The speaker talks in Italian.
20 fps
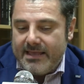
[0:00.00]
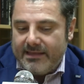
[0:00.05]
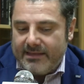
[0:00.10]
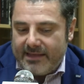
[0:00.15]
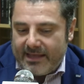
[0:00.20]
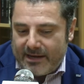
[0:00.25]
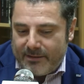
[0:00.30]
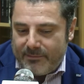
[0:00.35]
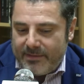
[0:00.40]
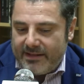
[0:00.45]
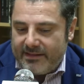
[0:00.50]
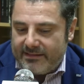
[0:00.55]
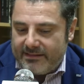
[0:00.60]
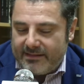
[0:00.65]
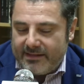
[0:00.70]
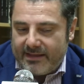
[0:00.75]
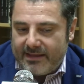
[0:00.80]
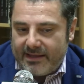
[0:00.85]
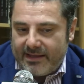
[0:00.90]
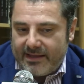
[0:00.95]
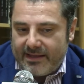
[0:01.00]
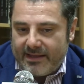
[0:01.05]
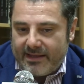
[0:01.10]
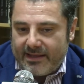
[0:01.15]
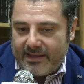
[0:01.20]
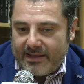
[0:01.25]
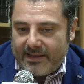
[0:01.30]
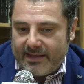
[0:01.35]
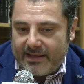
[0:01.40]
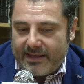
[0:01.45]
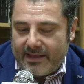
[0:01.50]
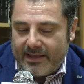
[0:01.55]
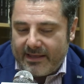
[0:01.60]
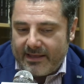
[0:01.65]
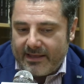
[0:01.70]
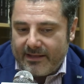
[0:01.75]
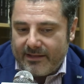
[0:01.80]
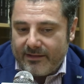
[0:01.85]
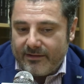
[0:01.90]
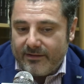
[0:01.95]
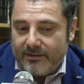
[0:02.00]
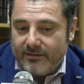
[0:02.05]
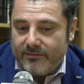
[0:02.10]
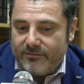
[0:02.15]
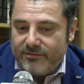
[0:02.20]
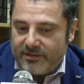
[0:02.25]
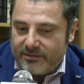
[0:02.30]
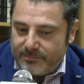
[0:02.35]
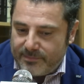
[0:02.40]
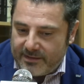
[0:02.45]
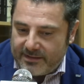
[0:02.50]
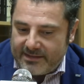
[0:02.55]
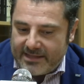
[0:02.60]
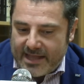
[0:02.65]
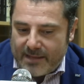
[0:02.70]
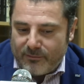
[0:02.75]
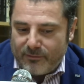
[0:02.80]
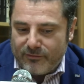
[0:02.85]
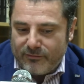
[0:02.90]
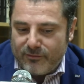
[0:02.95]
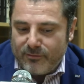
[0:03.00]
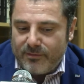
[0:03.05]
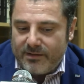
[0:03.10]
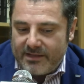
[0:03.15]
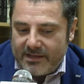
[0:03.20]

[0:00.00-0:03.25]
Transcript: Chiaramente ci aspettiamo insomma,